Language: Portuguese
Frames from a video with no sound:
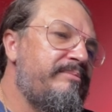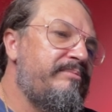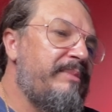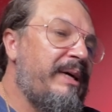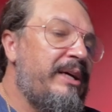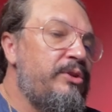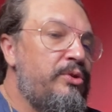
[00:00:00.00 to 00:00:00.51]

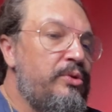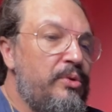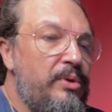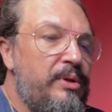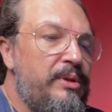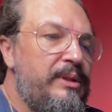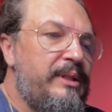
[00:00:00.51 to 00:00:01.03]

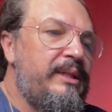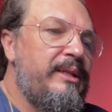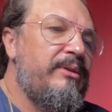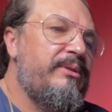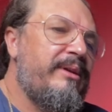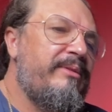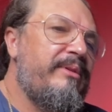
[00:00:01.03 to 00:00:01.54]
achou que
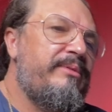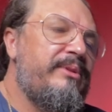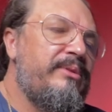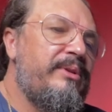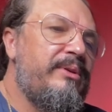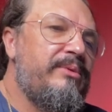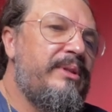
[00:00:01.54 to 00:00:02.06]
não estava vindo
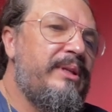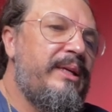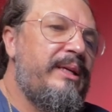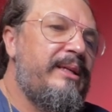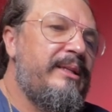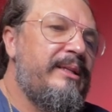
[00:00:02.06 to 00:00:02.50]
nenhum trem,